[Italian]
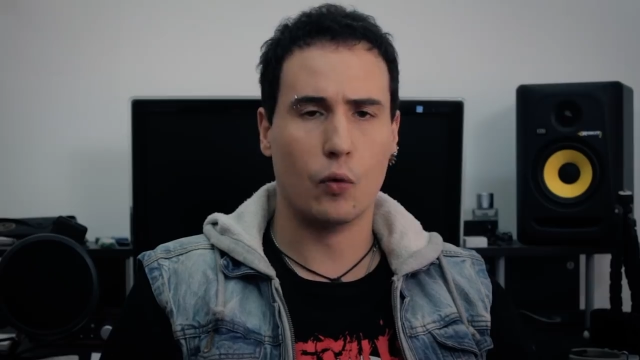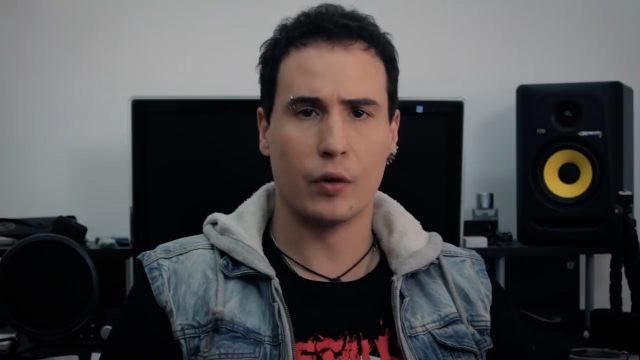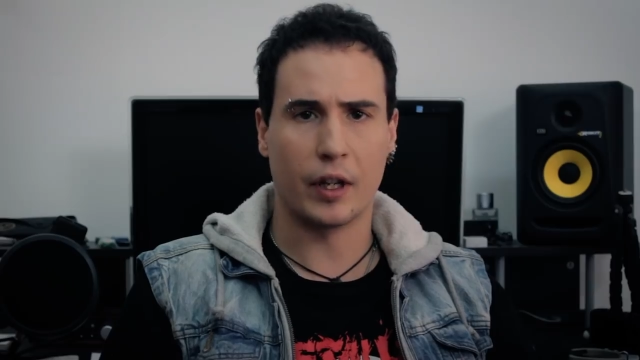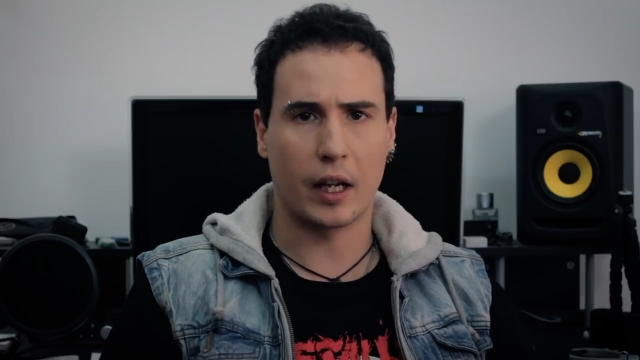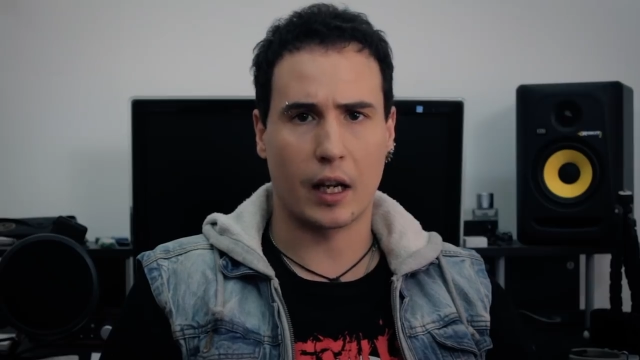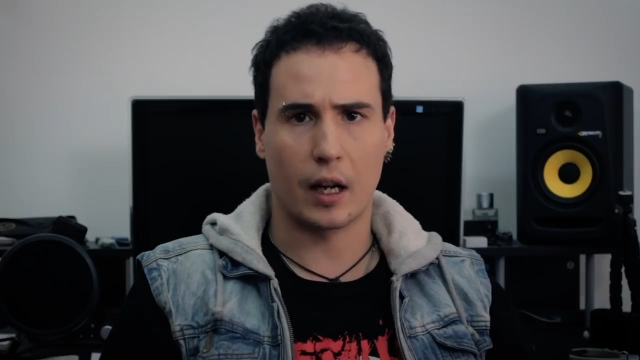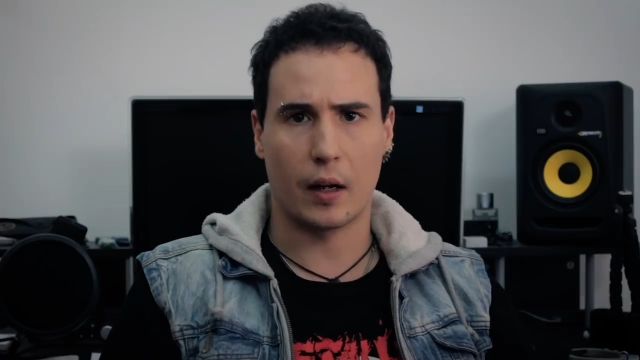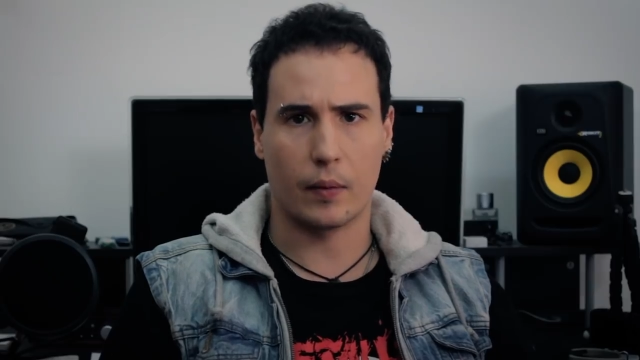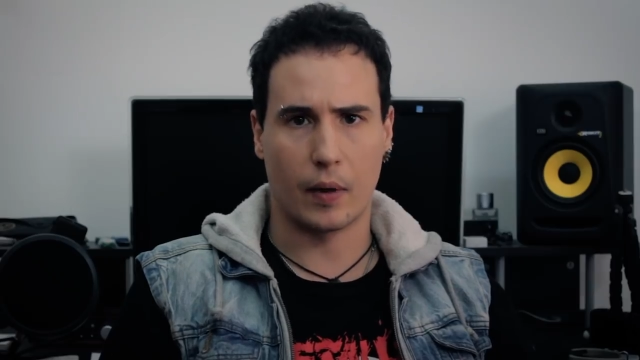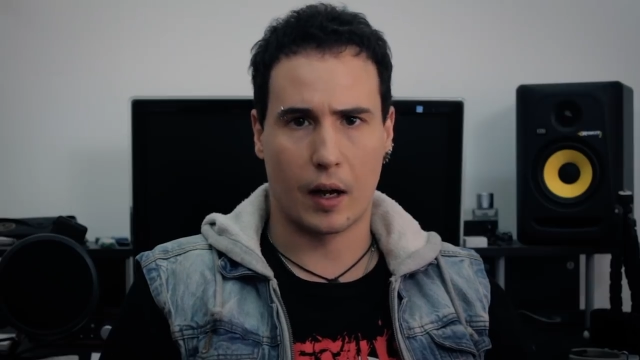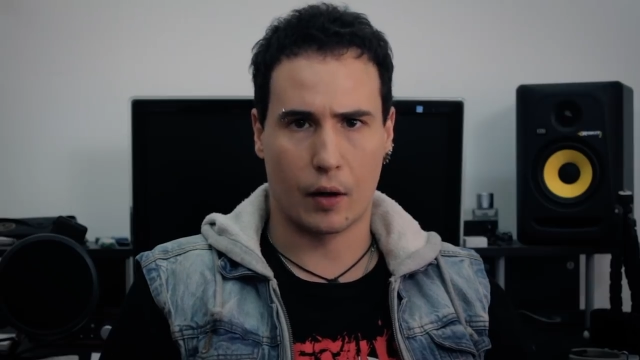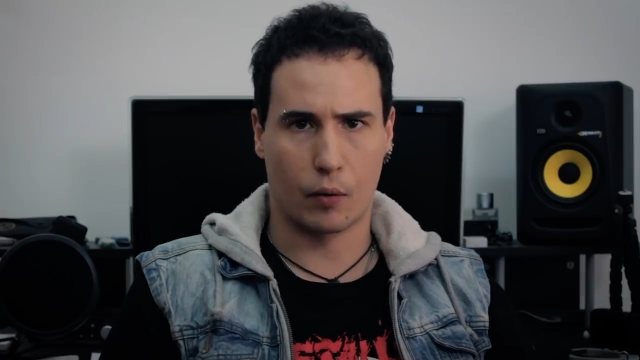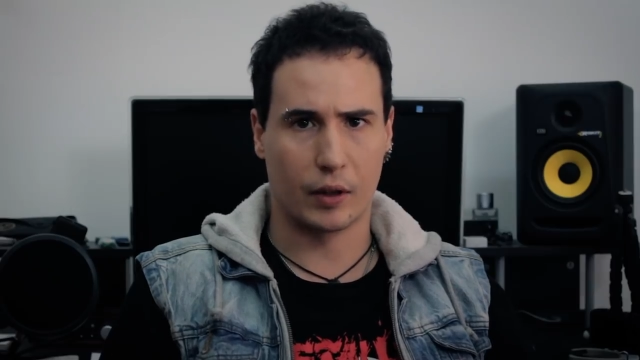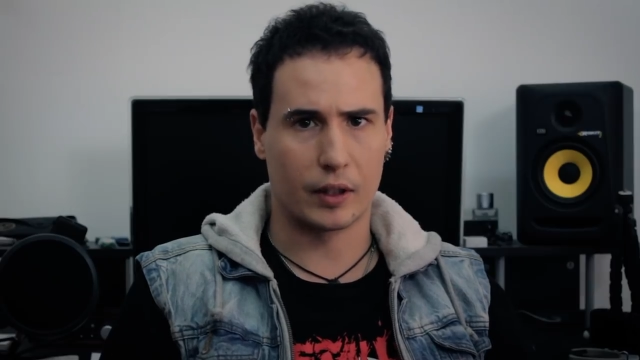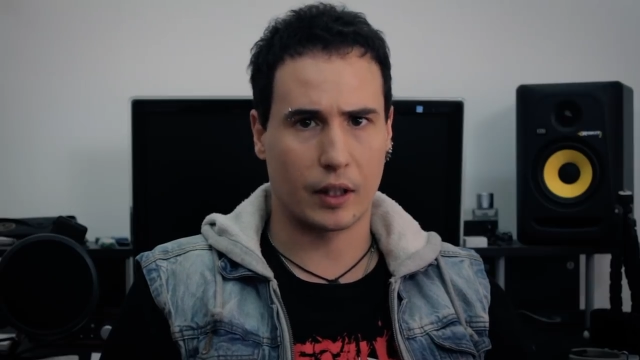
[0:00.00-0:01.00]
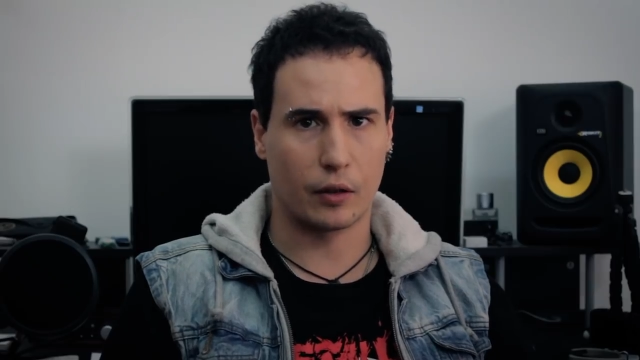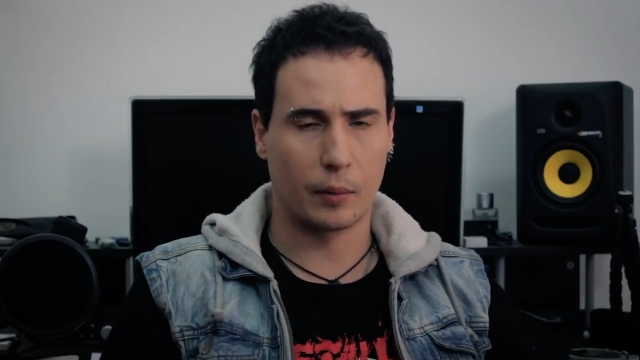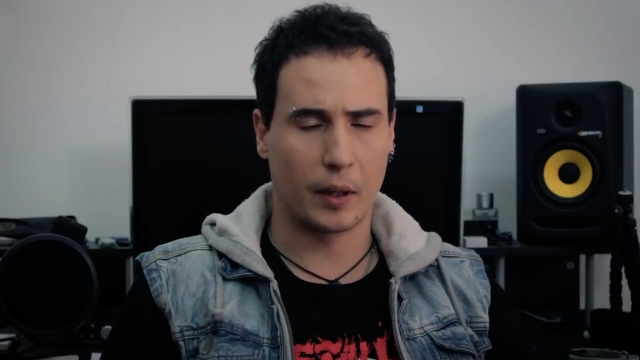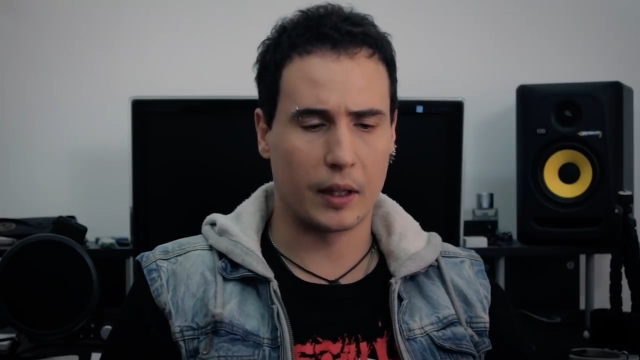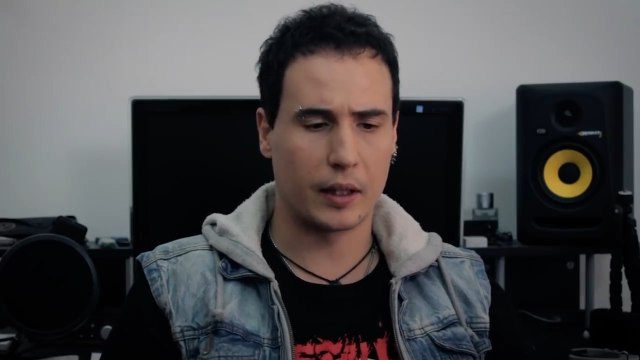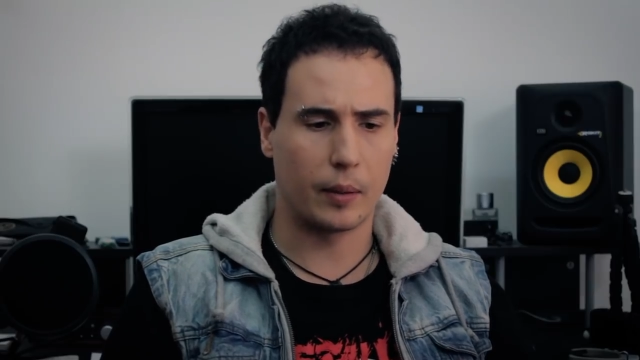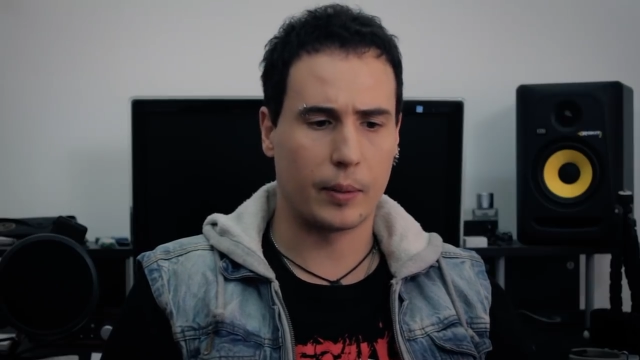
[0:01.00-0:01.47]
unica a questa
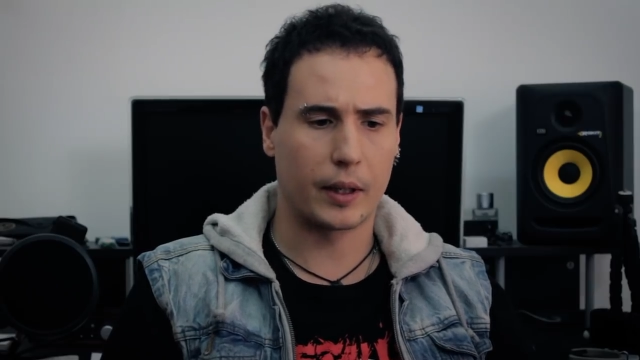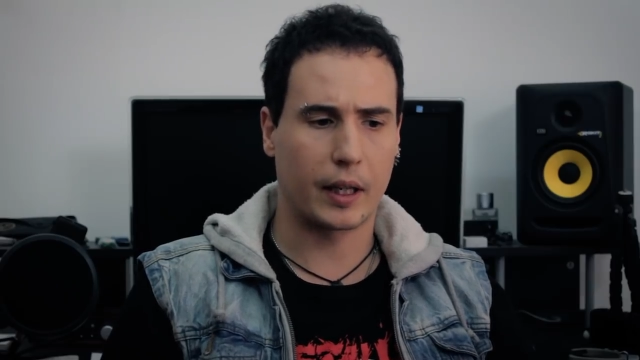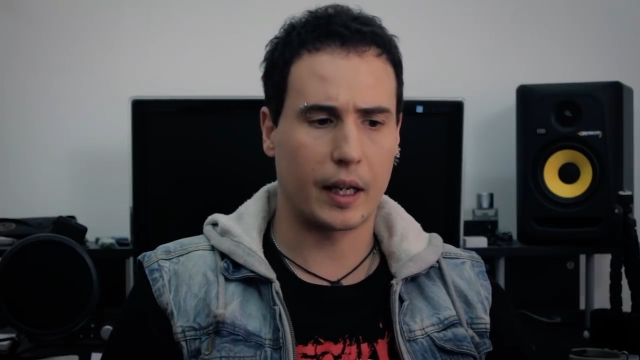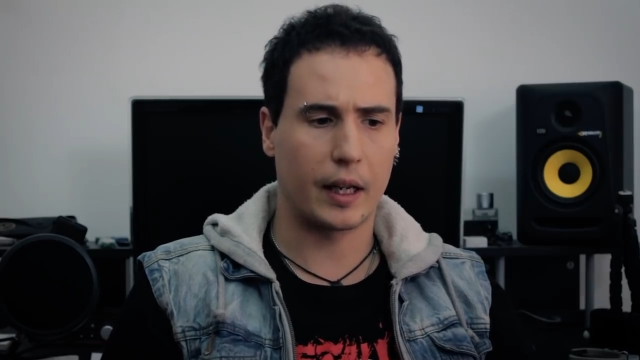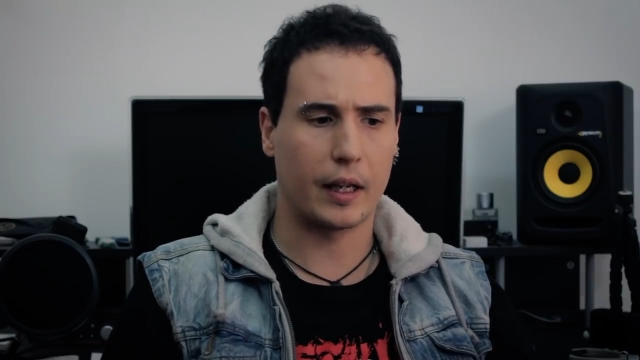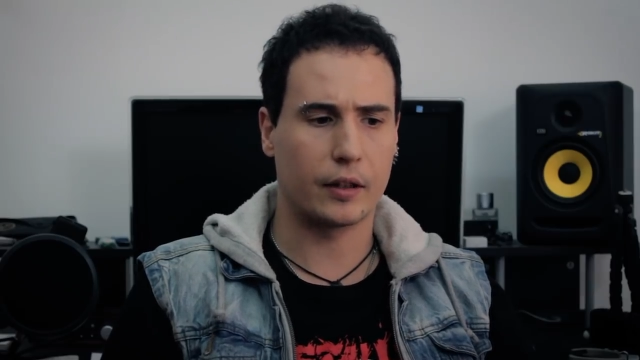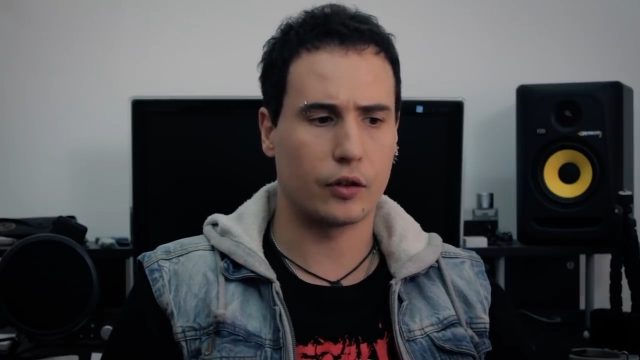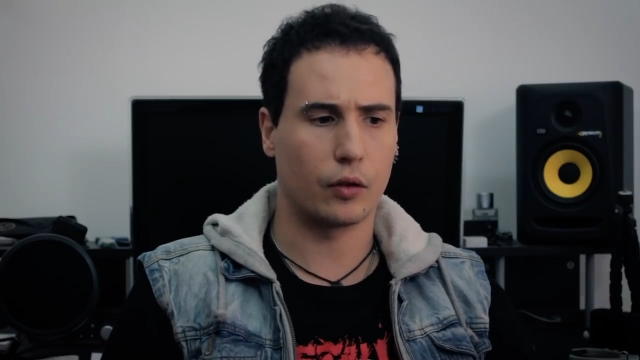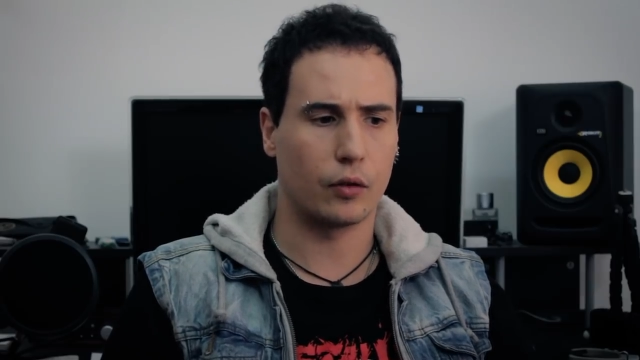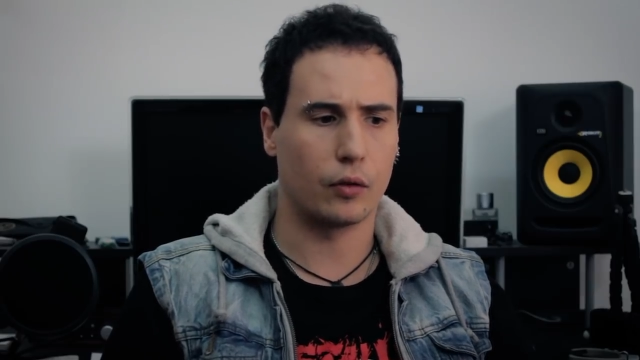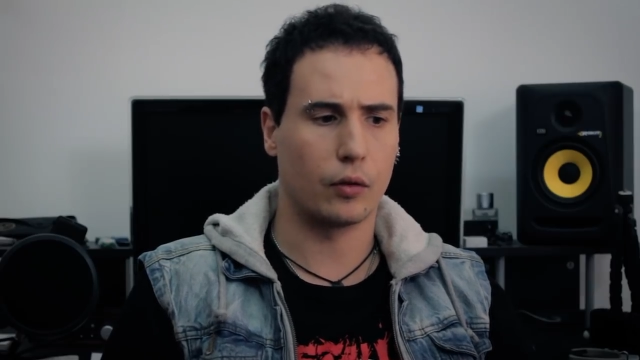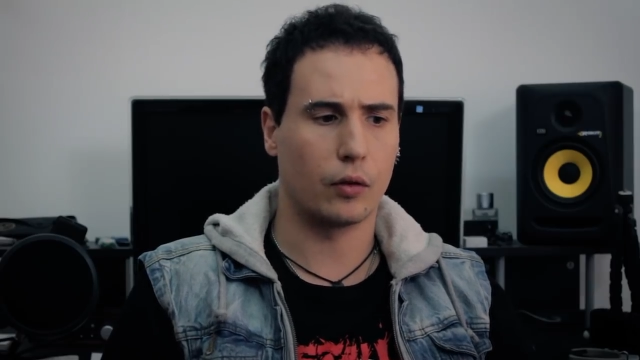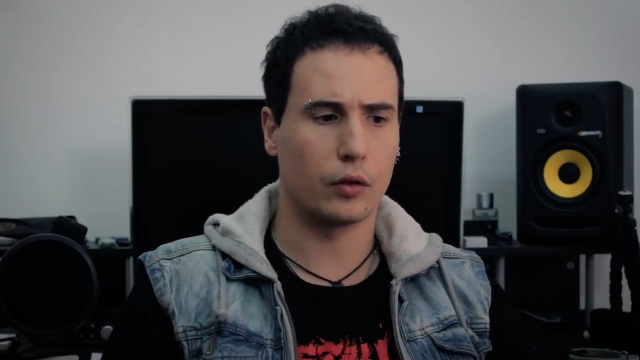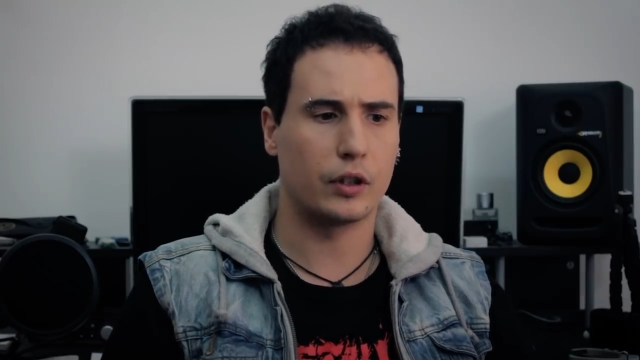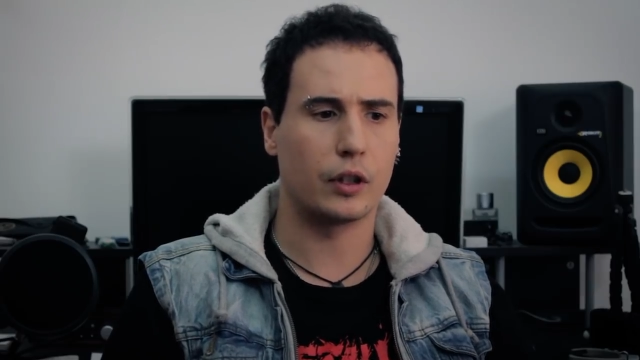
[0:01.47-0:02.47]
domanda perché sono